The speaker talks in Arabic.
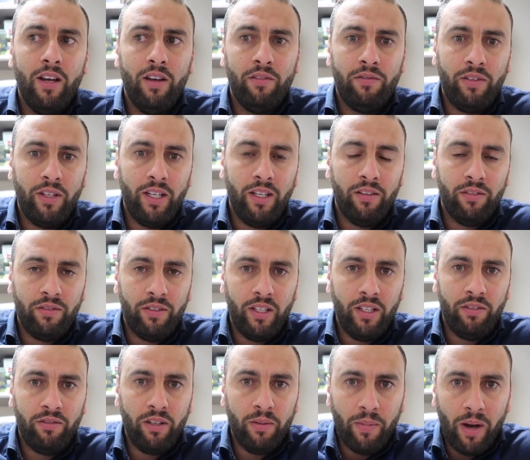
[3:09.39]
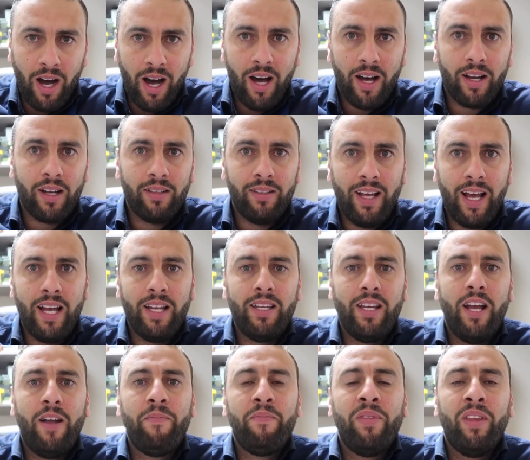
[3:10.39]
في في في مهاره
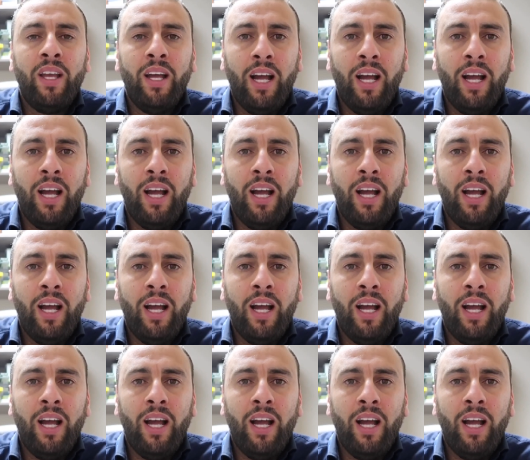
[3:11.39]
ثانيه